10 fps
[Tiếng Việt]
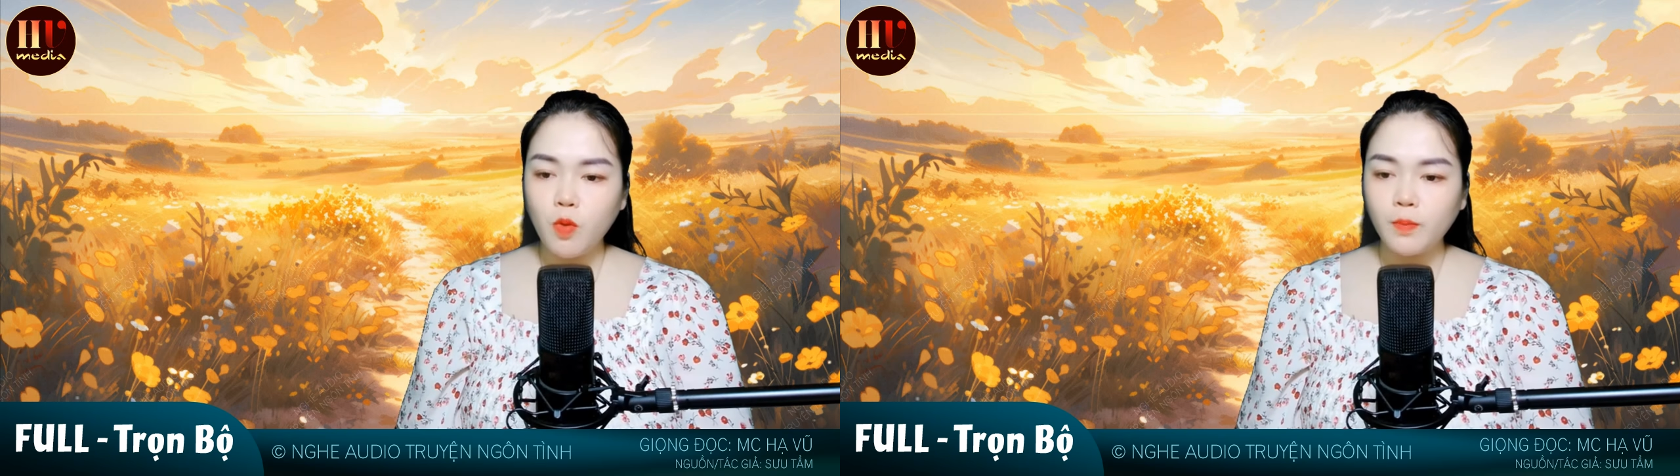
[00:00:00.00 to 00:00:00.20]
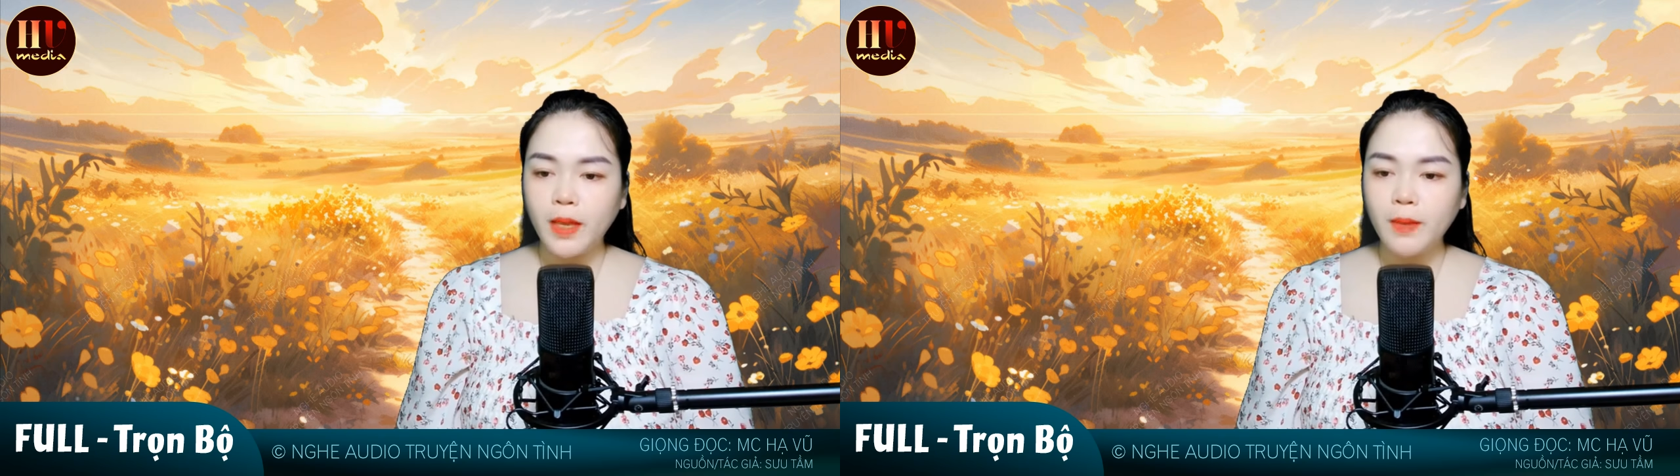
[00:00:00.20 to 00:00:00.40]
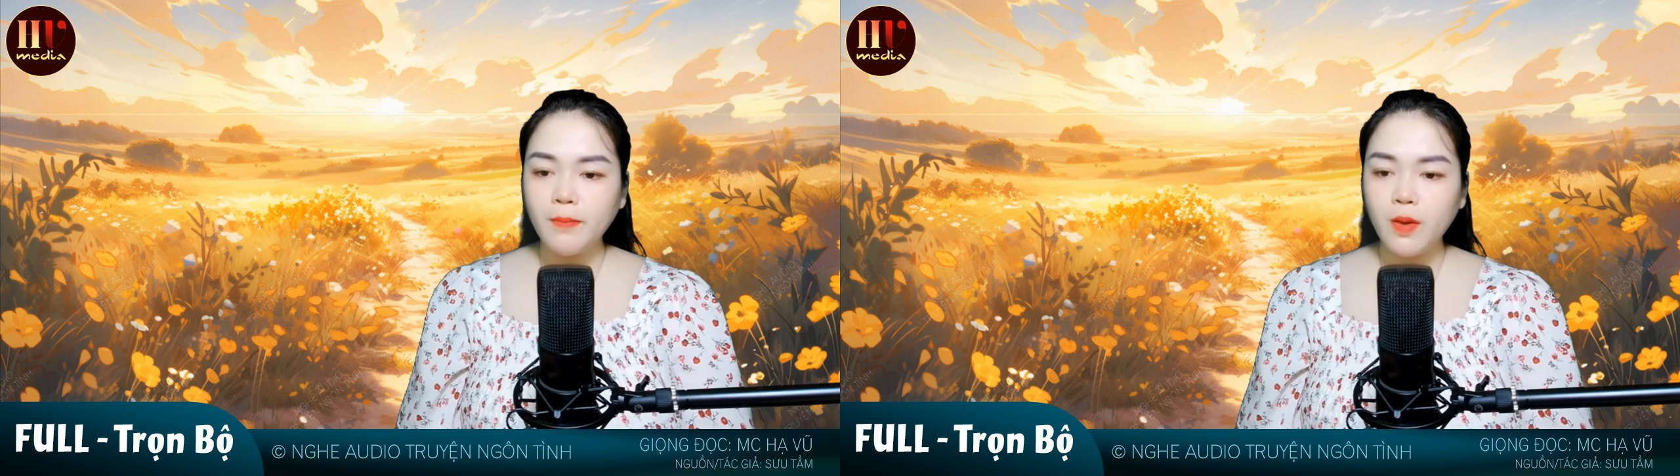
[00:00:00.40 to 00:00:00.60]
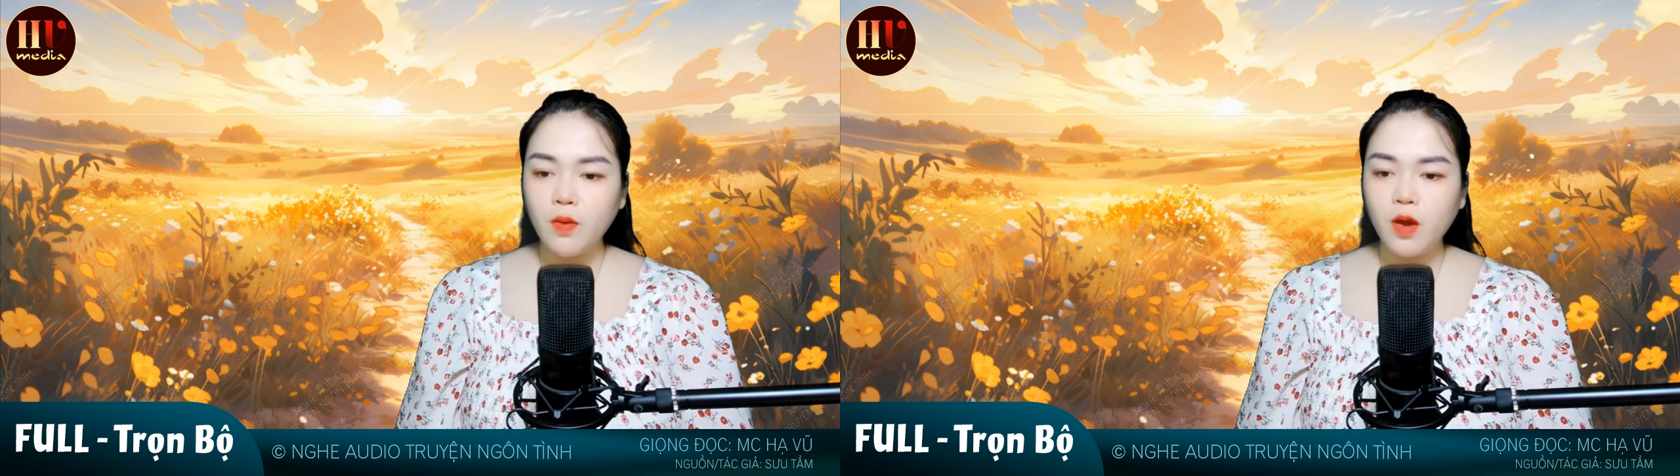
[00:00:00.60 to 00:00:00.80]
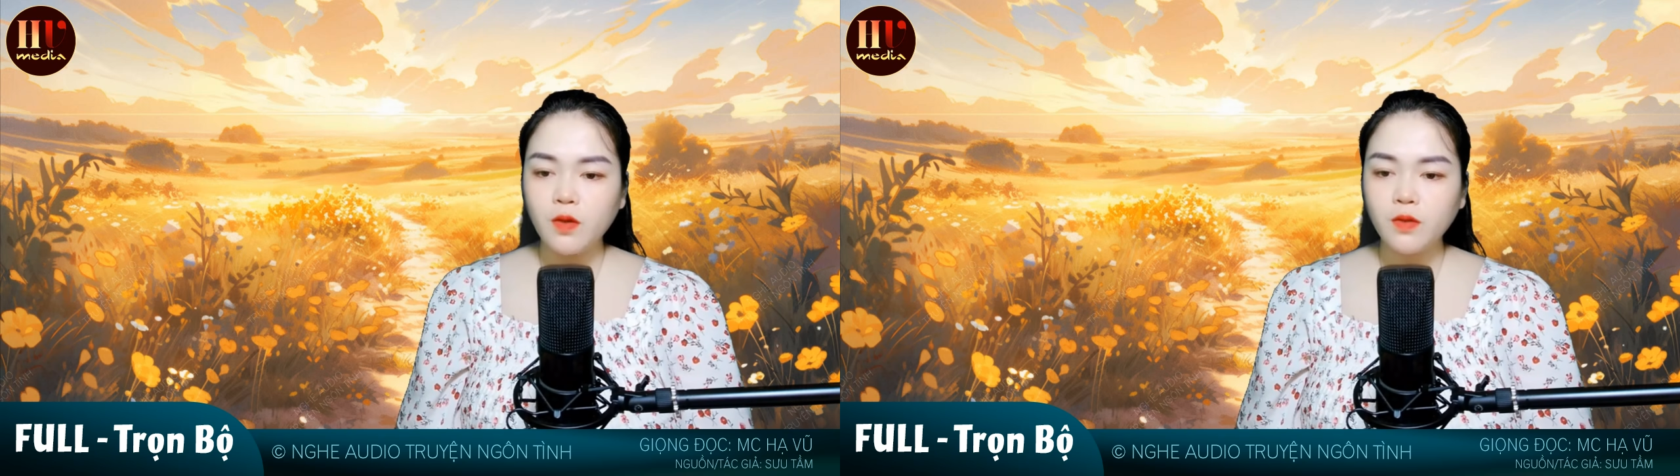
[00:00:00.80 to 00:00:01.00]
thỏa hiệp
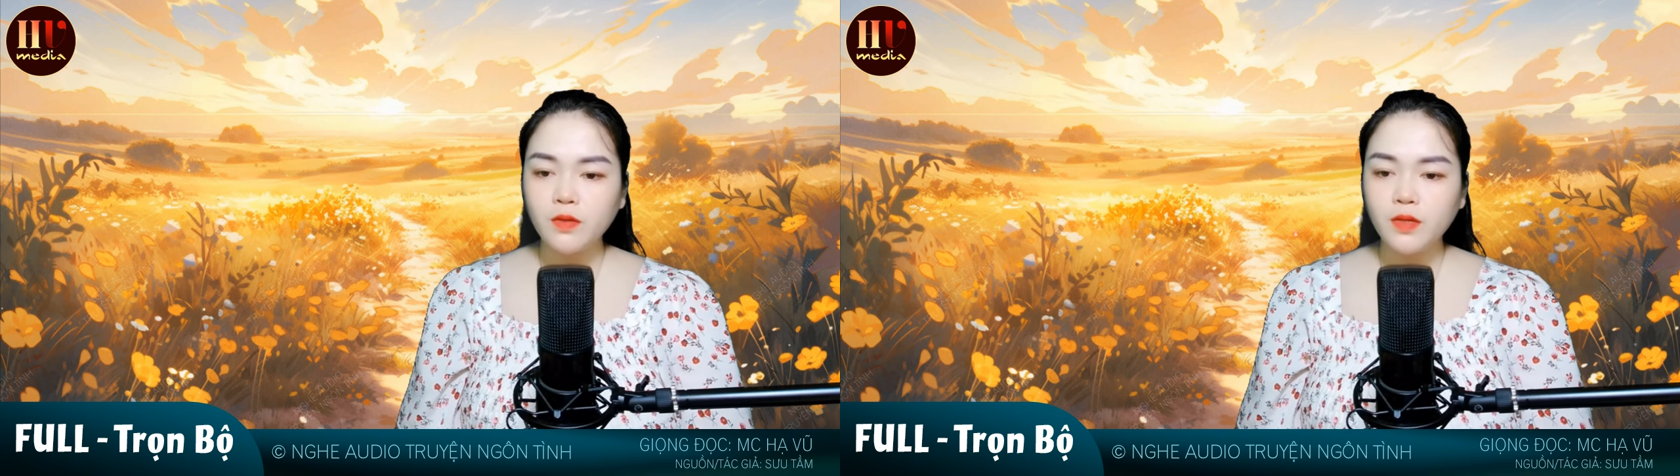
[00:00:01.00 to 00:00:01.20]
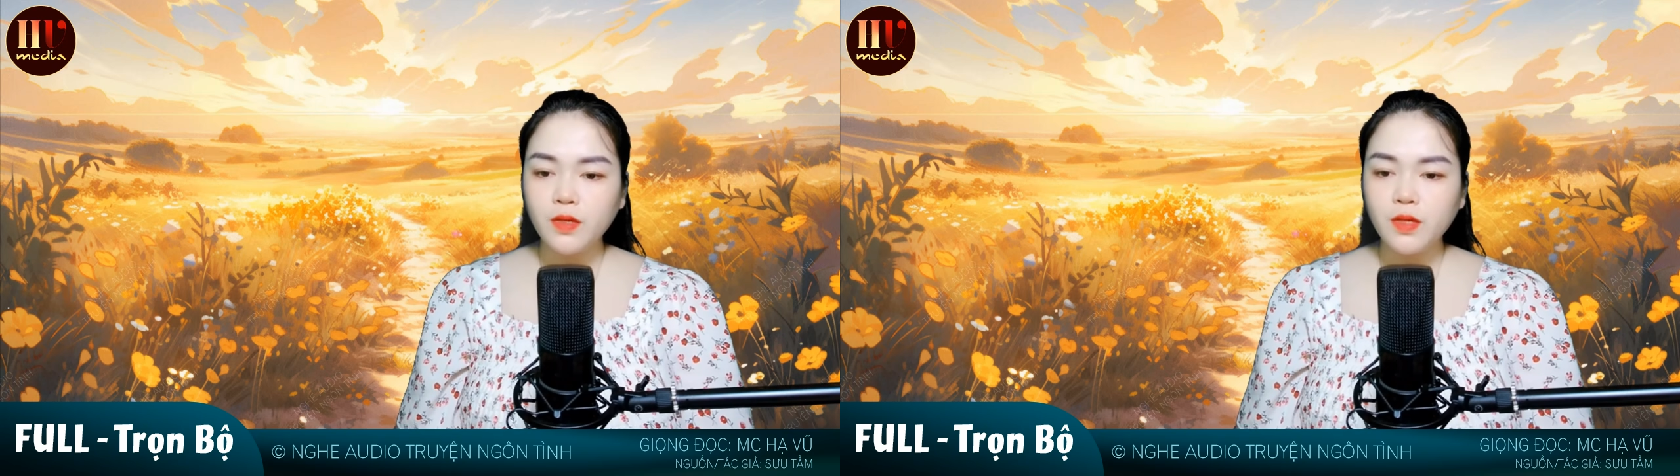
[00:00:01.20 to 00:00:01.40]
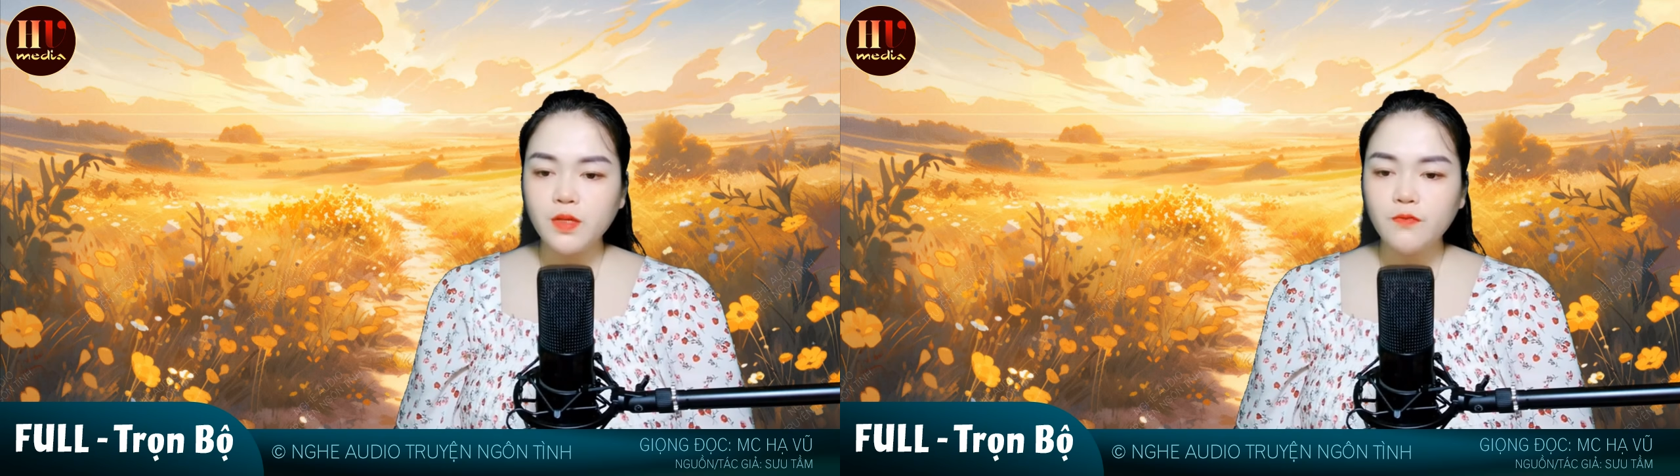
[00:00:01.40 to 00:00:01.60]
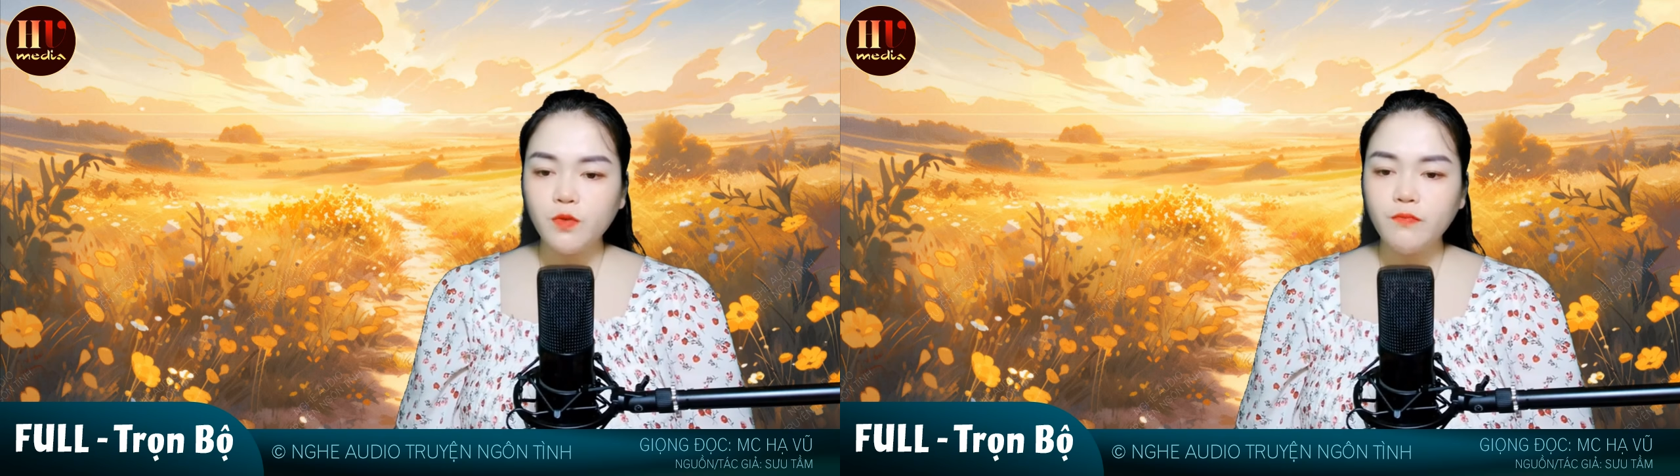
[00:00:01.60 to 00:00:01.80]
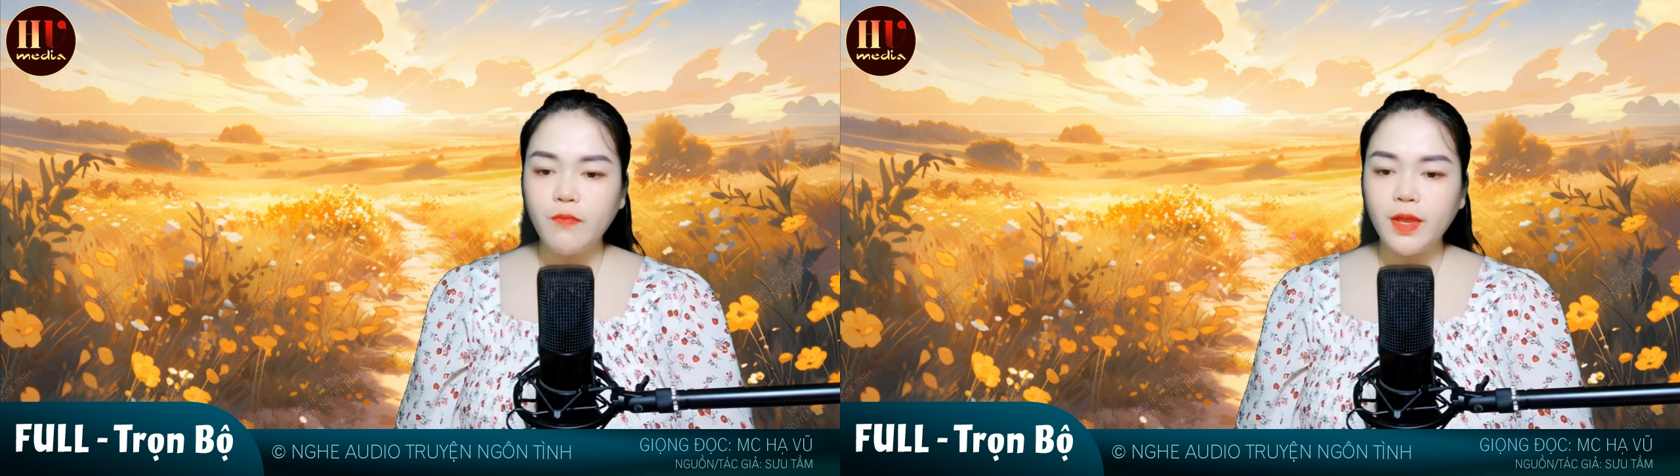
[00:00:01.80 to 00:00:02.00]
thì không thể coi
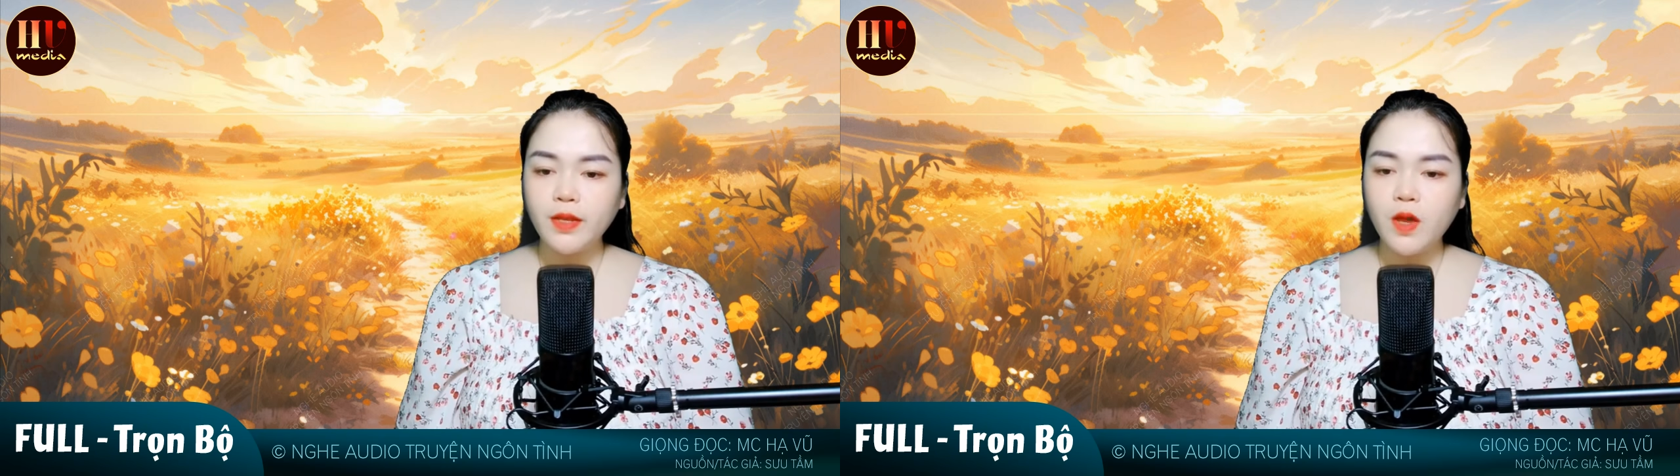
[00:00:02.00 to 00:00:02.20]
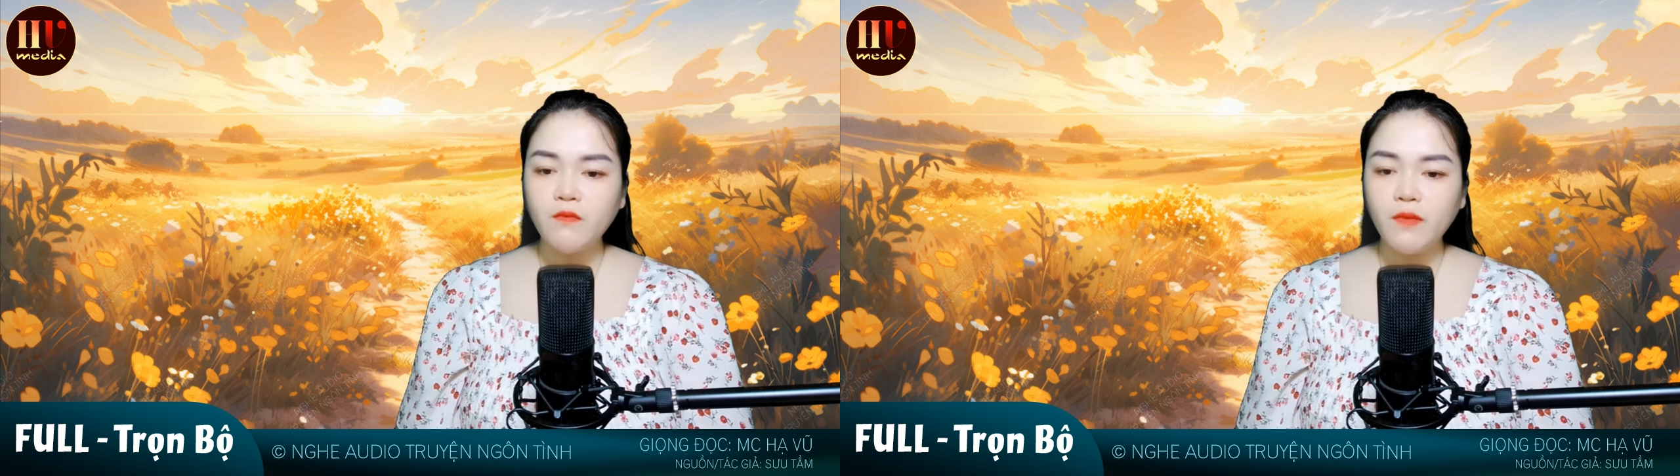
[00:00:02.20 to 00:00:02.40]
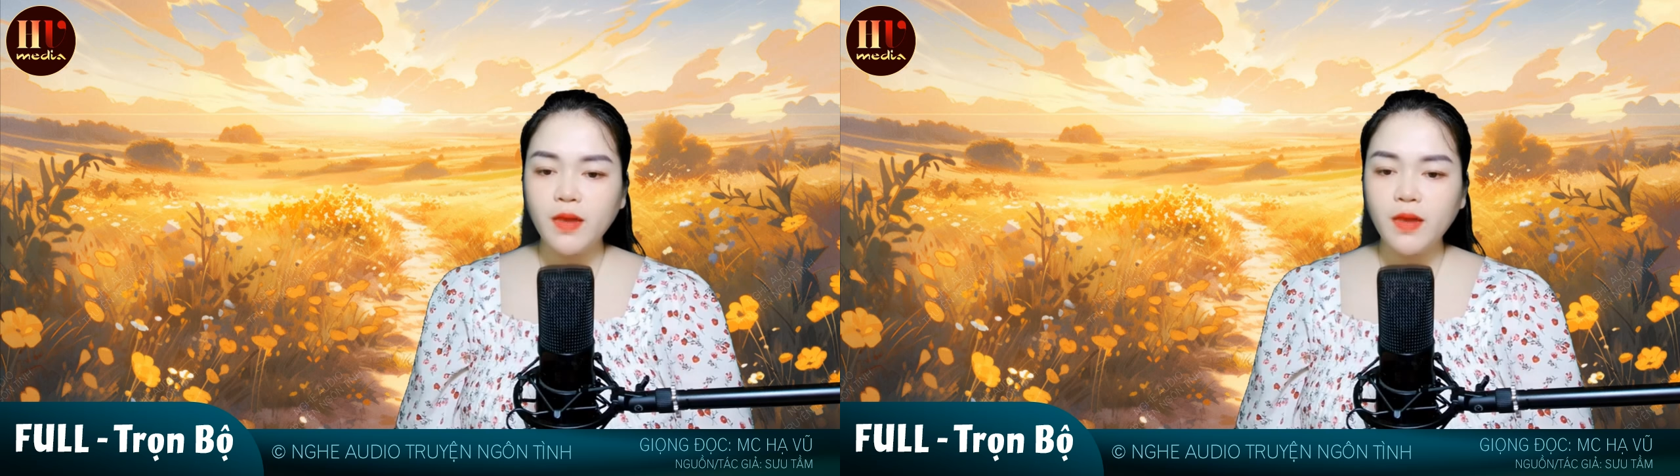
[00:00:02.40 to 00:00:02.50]
là bạn được.